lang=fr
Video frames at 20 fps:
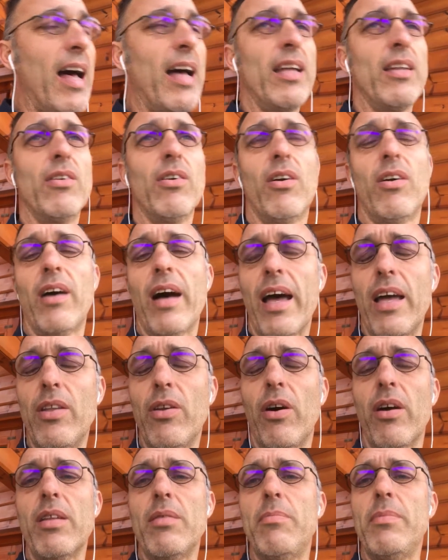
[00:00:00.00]
un an, un
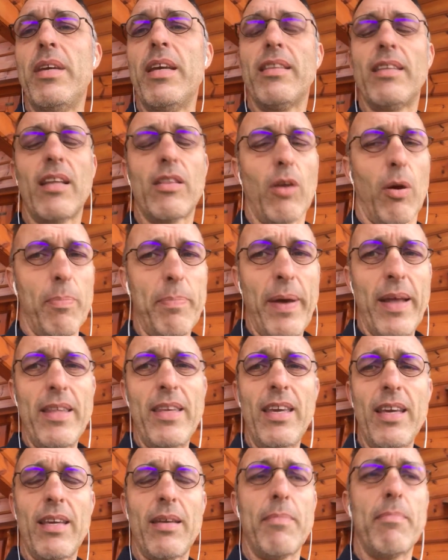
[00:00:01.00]
an et demi, étaient en
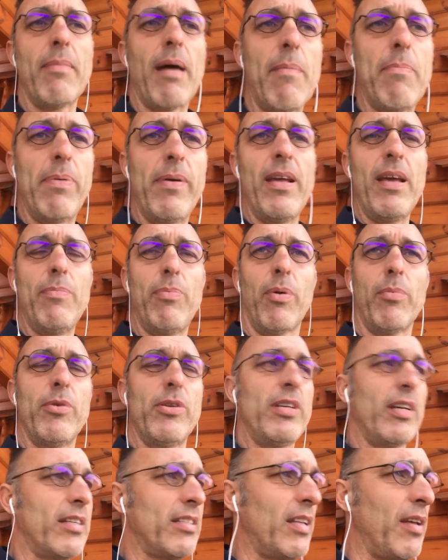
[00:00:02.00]
panique, m'appelaient pour me
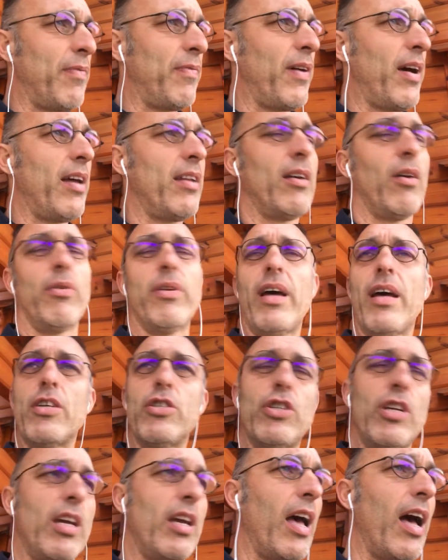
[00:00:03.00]
dire Stéphane, on a,
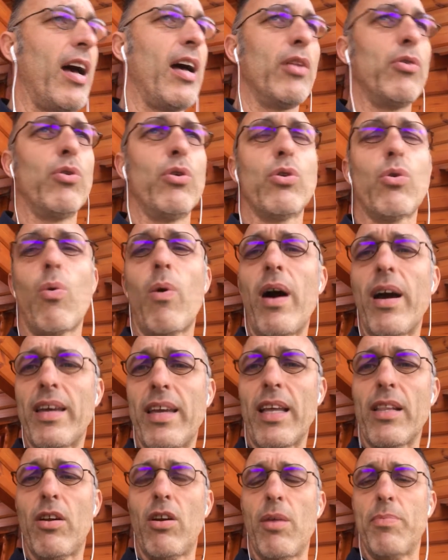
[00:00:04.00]
j'ai un, deux, trois,
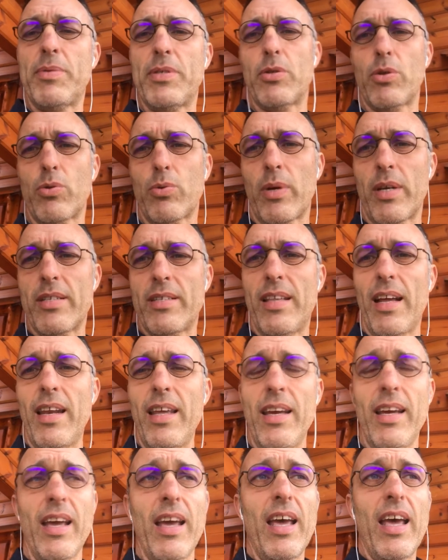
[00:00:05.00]
quatre clubs qui se sont
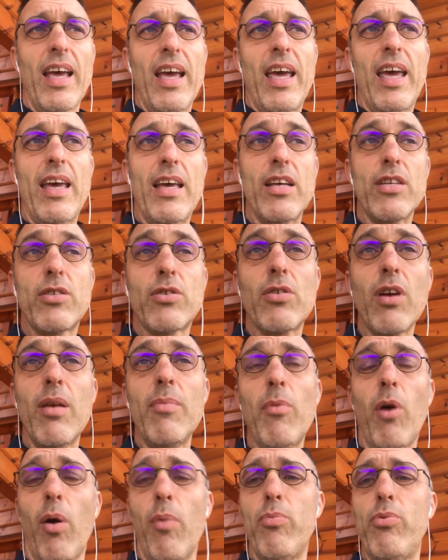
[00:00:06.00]
installés et
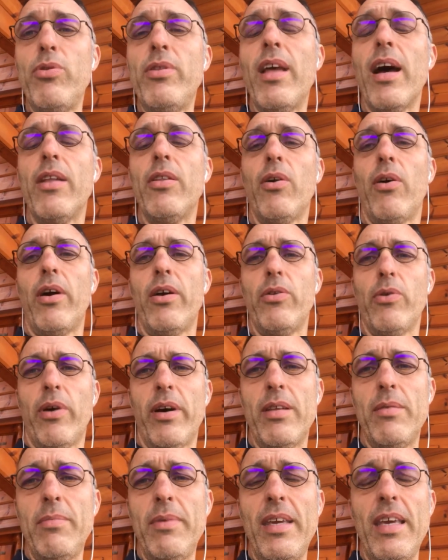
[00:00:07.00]
seulement au bout d'un an, un an
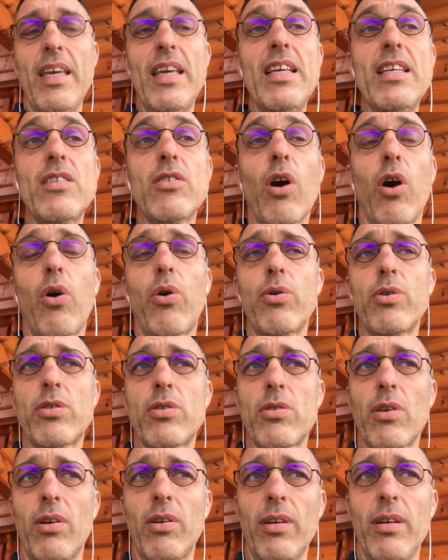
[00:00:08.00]
et demi, ils en
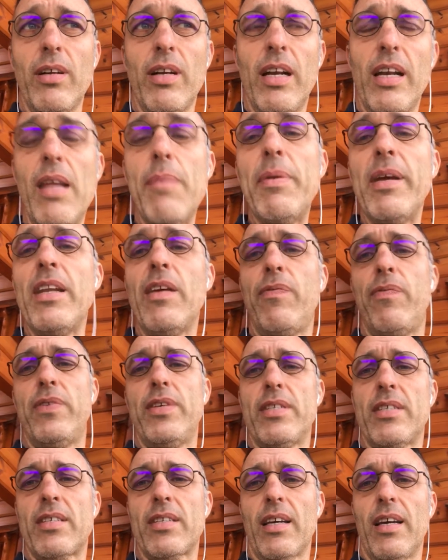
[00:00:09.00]
ressentent les
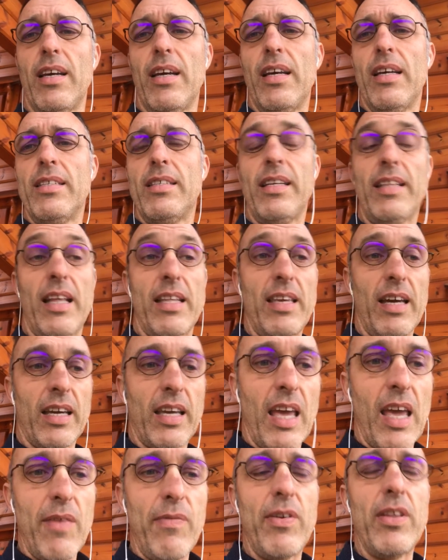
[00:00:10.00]
bénéfices. C'est-à-dire
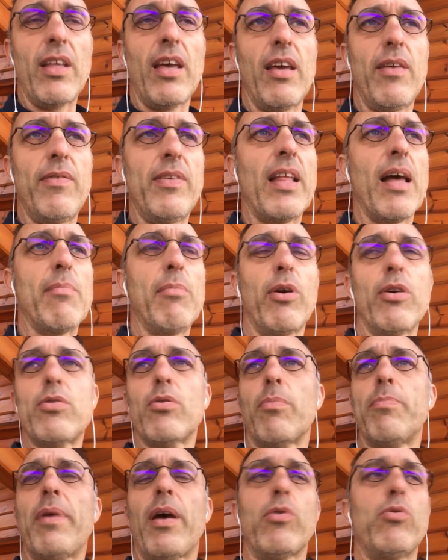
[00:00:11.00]
qu'évidemment, ils
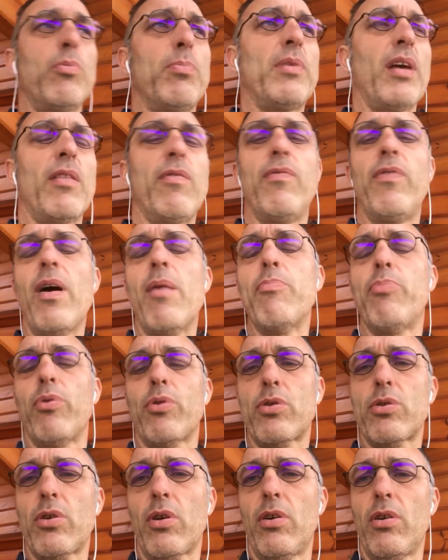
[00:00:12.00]
ont perdu peut-être
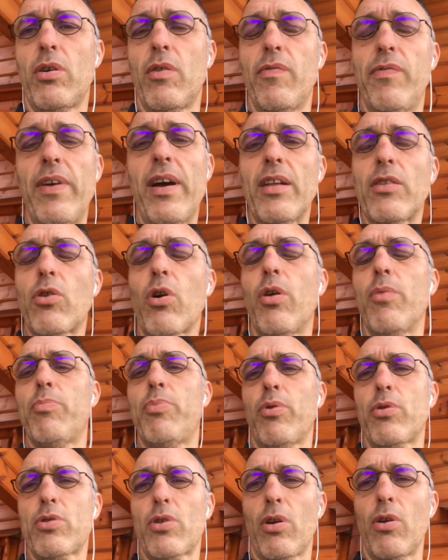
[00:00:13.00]
20%,
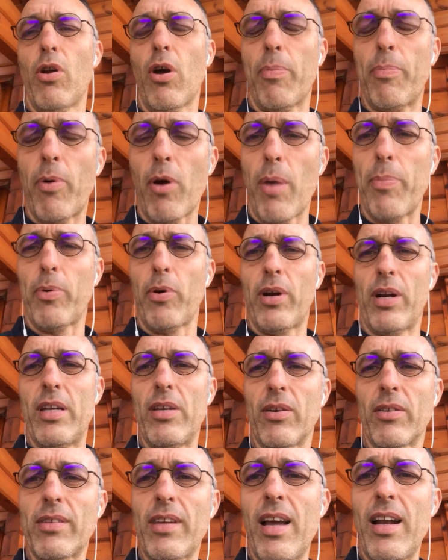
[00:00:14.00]
20-30% de leur propre
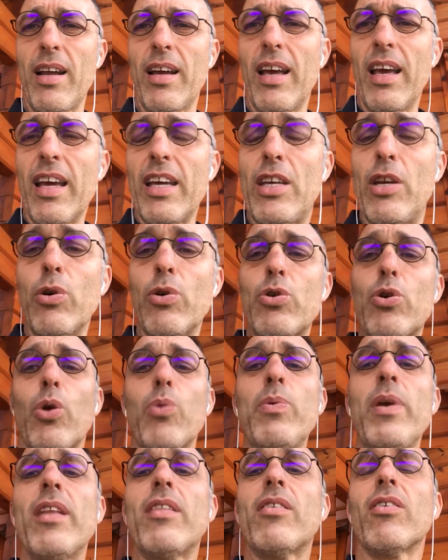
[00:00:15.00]
clientèle, qui
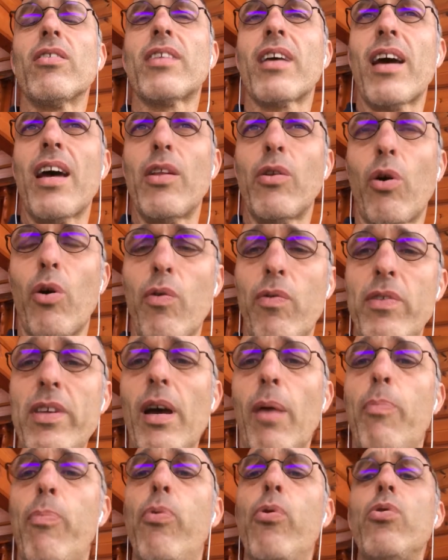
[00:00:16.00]
aujourd'hui est en train de
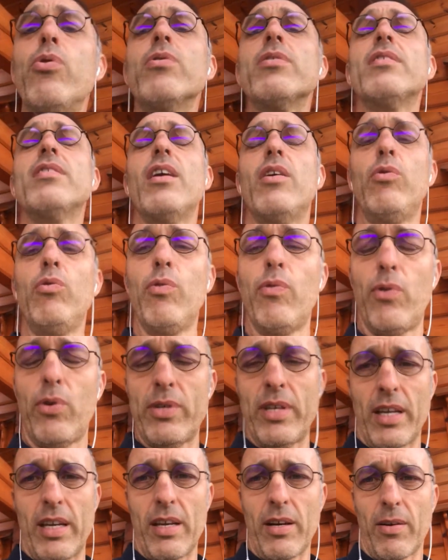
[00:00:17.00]
revenir plus des
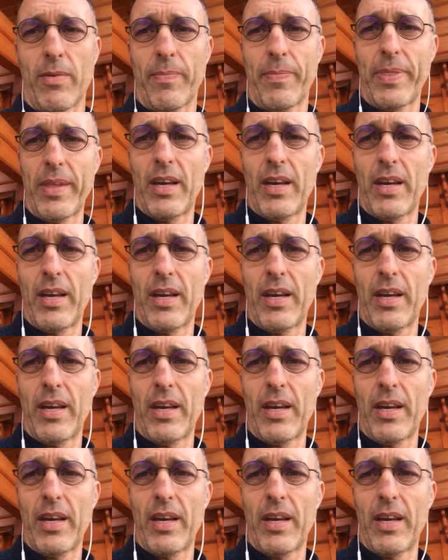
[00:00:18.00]
nouveaux adhérents.